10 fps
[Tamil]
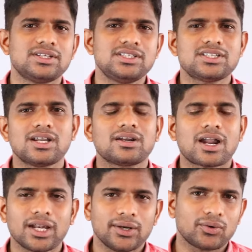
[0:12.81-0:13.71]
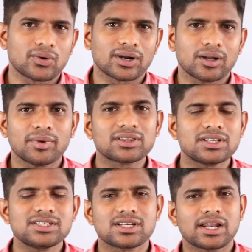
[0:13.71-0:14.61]
த்ரீ ஸ்டார் நான் இன்வெர்டர் வாங்கலாமா
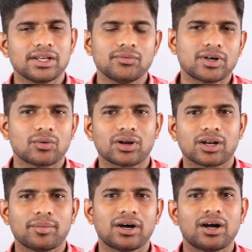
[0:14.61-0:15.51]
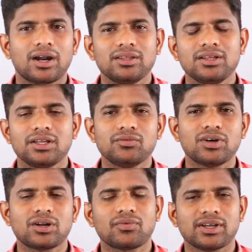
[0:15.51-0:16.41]
த்ரீ ஸ்டார் இன்வெர்டர் வாங்கலாமா அல்லது
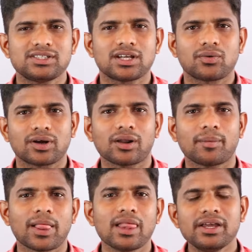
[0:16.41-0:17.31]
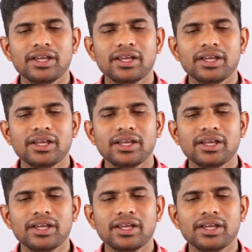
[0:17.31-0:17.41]
இன்வெர்டர் ஃபைவ் ஸ்டார் வாங்கலாமா